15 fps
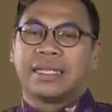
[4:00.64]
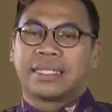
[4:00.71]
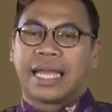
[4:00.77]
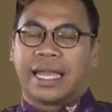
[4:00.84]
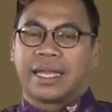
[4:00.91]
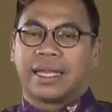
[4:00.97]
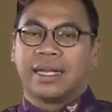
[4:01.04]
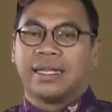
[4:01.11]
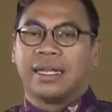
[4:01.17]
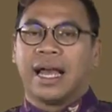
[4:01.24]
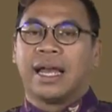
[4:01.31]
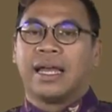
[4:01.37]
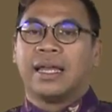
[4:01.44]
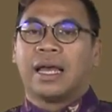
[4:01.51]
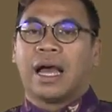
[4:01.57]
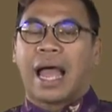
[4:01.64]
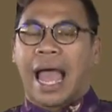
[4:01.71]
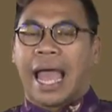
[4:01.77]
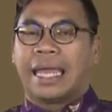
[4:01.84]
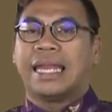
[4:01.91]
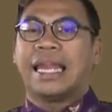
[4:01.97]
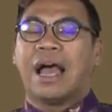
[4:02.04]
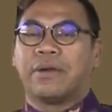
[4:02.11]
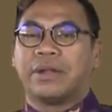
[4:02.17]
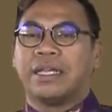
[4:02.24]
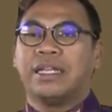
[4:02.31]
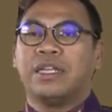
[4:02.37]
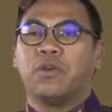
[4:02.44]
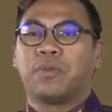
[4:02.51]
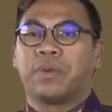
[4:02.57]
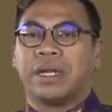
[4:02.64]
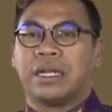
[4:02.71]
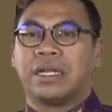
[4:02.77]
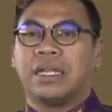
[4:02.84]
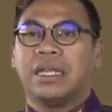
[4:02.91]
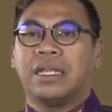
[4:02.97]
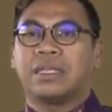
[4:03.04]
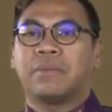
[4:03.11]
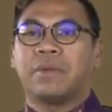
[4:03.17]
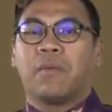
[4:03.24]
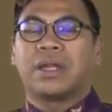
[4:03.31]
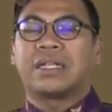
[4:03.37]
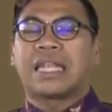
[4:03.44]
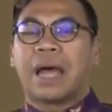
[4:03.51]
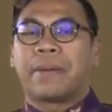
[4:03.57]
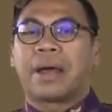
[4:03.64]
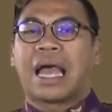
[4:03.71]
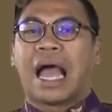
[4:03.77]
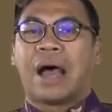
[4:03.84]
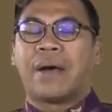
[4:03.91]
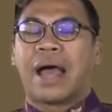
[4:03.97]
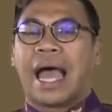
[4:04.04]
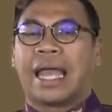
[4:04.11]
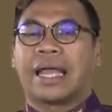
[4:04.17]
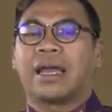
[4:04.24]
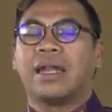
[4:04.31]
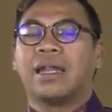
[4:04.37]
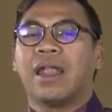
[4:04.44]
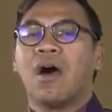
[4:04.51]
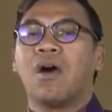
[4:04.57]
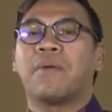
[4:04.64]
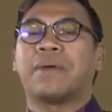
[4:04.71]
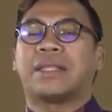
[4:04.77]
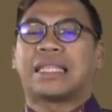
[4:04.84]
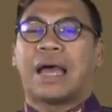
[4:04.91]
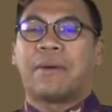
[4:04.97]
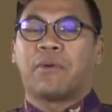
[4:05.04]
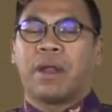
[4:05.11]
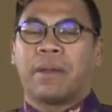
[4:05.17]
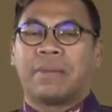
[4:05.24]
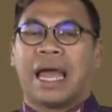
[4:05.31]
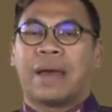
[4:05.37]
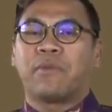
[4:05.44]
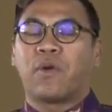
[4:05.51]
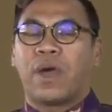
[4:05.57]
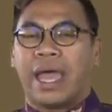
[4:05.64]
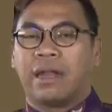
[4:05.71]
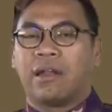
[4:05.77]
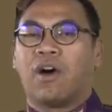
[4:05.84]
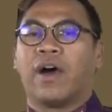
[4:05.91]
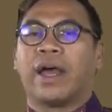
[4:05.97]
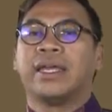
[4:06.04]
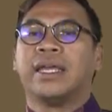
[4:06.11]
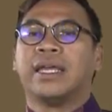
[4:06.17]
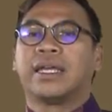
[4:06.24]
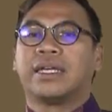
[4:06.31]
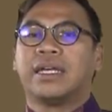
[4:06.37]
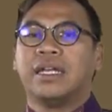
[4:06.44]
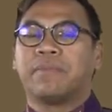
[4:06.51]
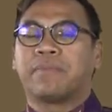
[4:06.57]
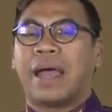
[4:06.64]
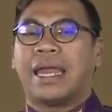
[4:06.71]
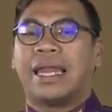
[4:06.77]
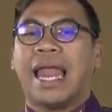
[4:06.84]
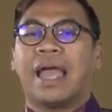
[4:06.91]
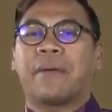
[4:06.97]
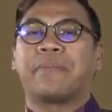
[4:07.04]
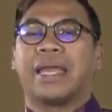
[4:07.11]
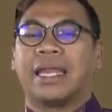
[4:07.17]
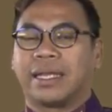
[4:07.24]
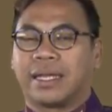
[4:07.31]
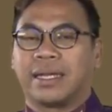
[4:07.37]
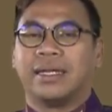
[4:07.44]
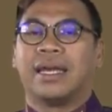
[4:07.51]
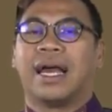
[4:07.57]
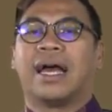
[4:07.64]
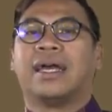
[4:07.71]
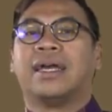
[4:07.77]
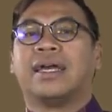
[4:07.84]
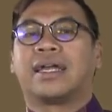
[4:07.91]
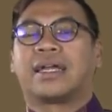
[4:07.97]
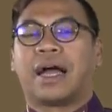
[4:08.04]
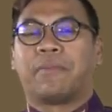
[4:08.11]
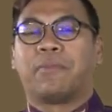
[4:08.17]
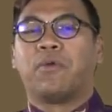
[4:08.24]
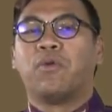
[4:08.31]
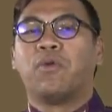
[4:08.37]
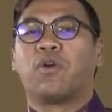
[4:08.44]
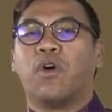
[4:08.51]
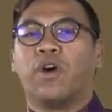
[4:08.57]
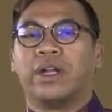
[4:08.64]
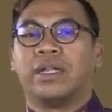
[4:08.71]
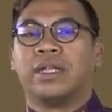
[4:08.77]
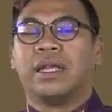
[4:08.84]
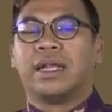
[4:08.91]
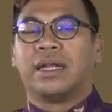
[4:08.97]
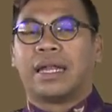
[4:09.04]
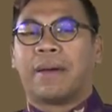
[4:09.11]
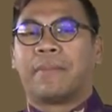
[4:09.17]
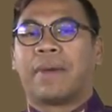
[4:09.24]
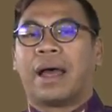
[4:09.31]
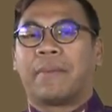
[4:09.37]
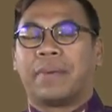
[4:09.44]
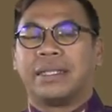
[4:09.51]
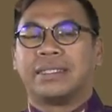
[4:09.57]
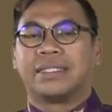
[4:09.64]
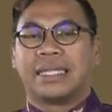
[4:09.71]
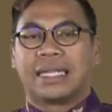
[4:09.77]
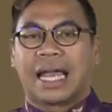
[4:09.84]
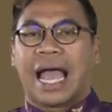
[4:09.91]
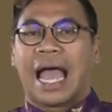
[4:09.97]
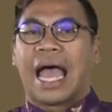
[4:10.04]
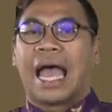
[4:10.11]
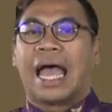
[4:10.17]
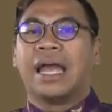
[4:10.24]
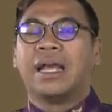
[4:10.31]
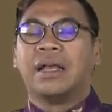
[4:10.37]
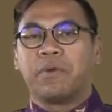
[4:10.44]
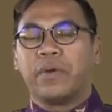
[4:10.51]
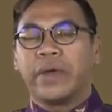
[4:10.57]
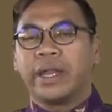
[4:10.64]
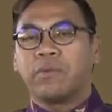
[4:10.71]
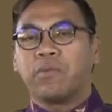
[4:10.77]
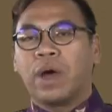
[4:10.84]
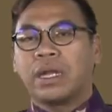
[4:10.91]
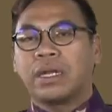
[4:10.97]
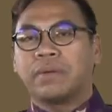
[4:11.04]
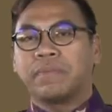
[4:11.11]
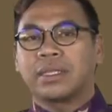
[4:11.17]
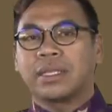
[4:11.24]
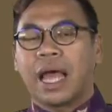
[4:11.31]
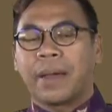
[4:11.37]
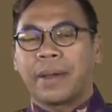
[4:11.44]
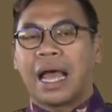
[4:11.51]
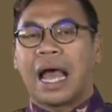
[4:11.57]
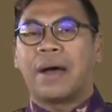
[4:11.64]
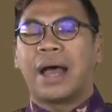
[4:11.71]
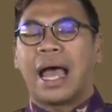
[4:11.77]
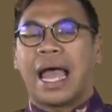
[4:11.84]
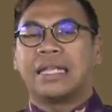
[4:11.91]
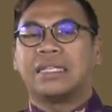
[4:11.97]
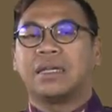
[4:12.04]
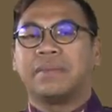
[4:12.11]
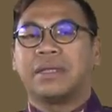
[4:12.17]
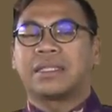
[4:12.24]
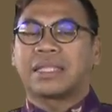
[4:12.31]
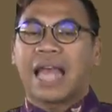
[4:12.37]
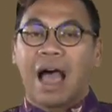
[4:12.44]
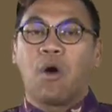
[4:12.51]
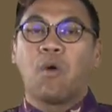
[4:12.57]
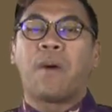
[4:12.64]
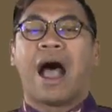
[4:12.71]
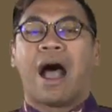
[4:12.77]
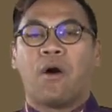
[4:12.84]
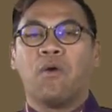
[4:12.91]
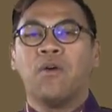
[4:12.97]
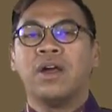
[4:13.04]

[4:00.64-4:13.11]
ใส่เกลือ ไหเหล่านี้ทุกผลิตที่วัดตาผาขาวหายก็ล่องไปตามลำน้ำแควน้อย ขึ้นไปแลกเปลี่ยนเกลือกับผู้คนนำมาเป็นสินค้า บริเวณวัดตาผาขาวหายจึงมีเตาเผา